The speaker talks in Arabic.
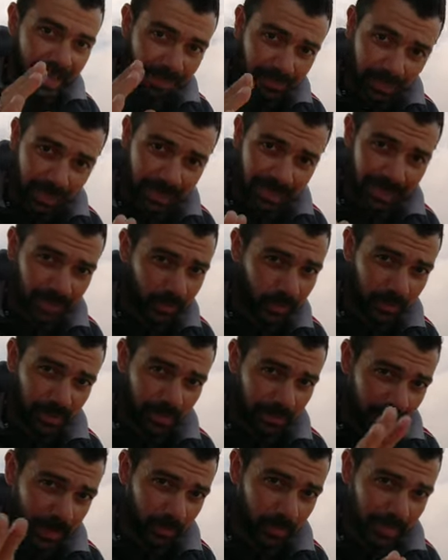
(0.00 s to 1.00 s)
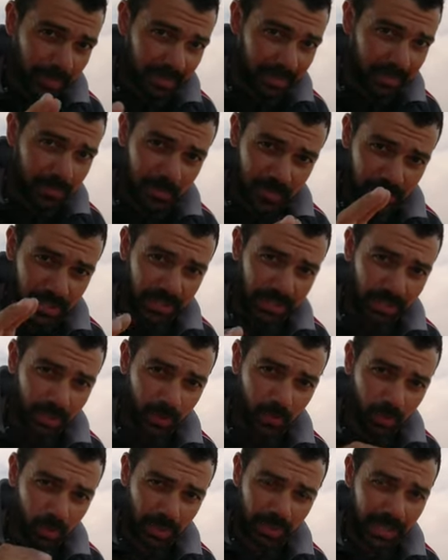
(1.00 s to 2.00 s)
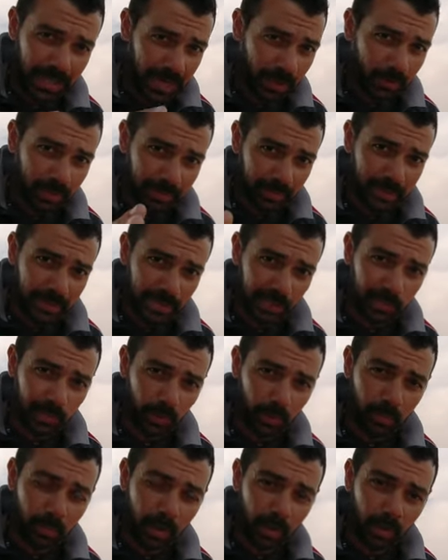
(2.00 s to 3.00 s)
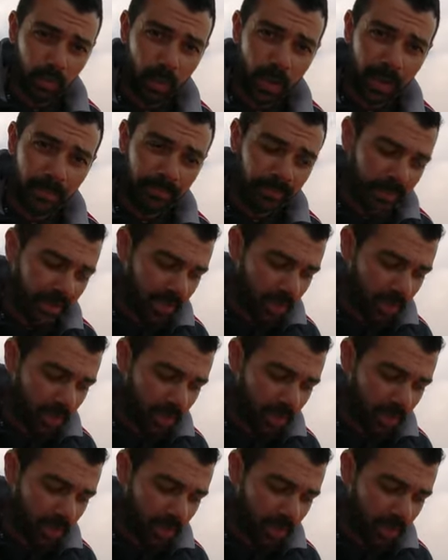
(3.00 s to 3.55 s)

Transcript: اتمنى تكون المعلومات بسيطه وواضحه انا حاولت ابسط لكم الموضوع